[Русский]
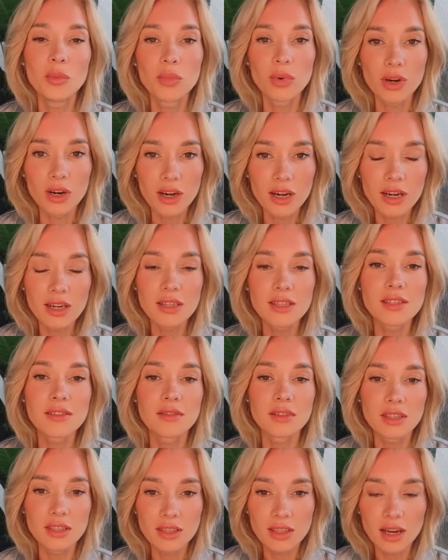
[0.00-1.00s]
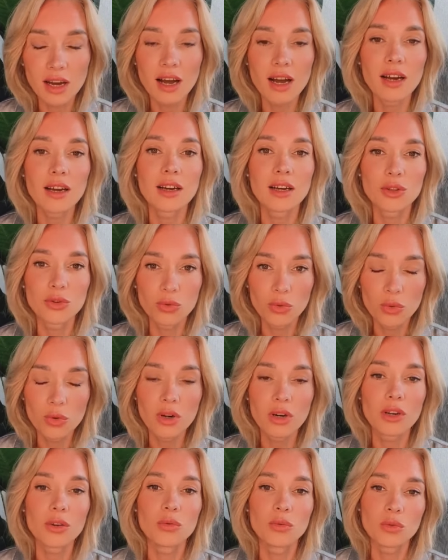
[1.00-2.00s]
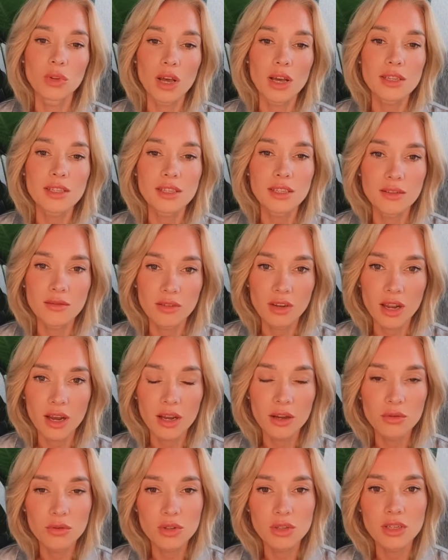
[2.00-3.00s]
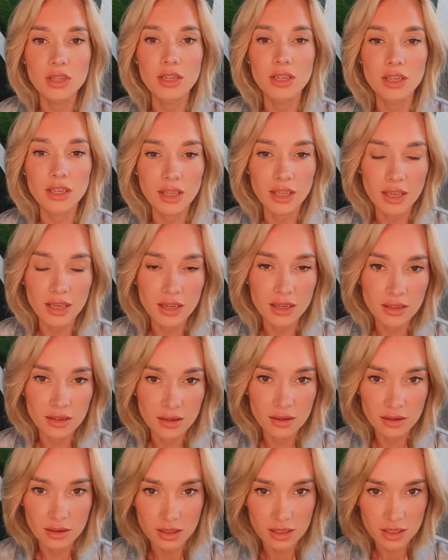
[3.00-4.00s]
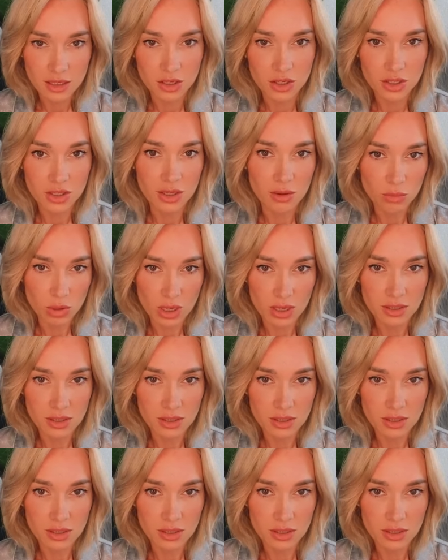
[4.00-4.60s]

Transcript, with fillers: про цвета, которые у нас являются не классическими,